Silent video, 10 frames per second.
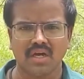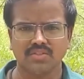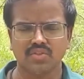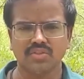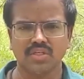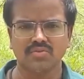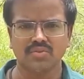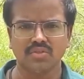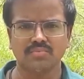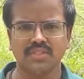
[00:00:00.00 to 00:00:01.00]
ఆ చిరుతను
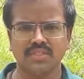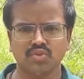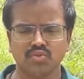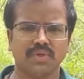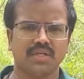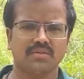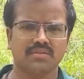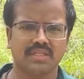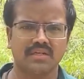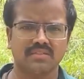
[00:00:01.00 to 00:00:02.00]
తిరుపతి జూ
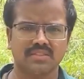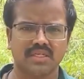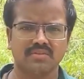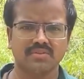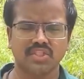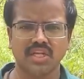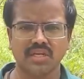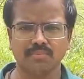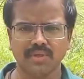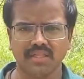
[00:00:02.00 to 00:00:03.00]
పార్కుకు తరలించారు
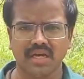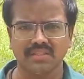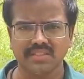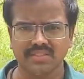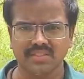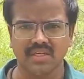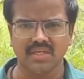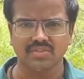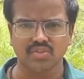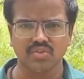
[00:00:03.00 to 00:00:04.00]
చిన్నారిపై దాడి చేసిన
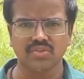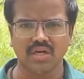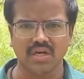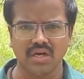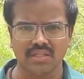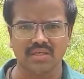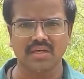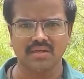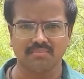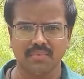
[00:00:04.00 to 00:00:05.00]
చిరుత
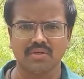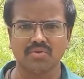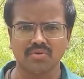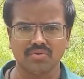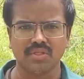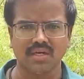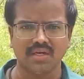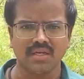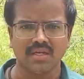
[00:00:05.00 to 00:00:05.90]
అదా మరొకటి ఉందా